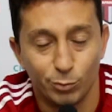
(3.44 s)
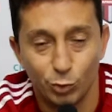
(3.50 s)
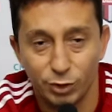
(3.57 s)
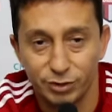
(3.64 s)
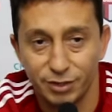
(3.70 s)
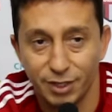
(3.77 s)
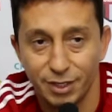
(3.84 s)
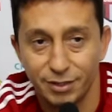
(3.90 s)
Boa
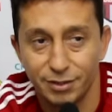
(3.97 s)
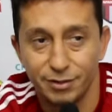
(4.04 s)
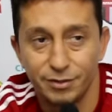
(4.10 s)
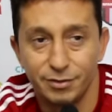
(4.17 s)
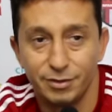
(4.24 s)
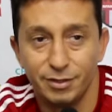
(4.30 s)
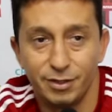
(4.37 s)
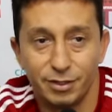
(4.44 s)
tarde.
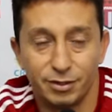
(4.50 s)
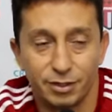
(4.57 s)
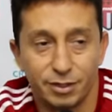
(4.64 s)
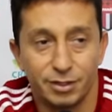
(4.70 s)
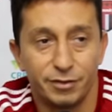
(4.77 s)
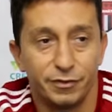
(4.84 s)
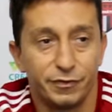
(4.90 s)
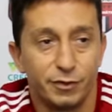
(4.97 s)
Sim, acho que
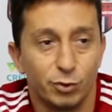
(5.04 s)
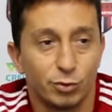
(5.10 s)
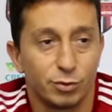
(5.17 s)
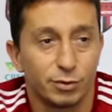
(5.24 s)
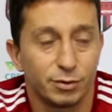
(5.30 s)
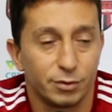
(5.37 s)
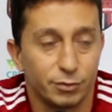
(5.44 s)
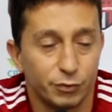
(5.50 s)
aquele fio,
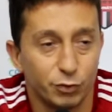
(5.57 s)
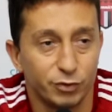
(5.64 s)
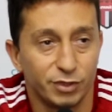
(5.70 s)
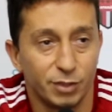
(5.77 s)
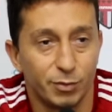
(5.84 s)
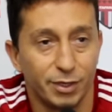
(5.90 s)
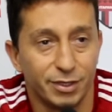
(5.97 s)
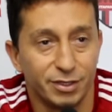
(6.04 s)
fiozinho na
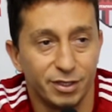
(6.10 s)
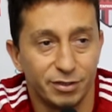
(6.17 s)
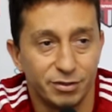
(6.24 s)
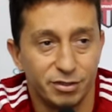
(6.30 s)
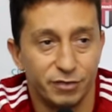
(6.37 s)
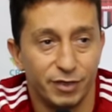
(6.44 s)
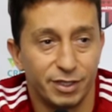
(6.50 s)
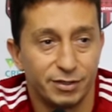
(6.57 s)
barriga a gente
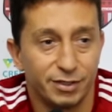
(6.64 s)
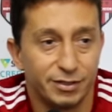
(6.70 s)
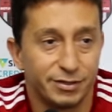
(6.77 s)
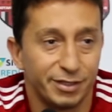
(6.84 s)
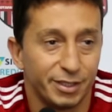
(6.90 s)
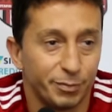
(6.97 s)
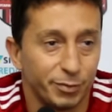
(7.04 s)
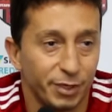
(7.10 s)
vai ter
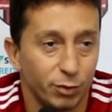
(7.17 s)
sempre, né?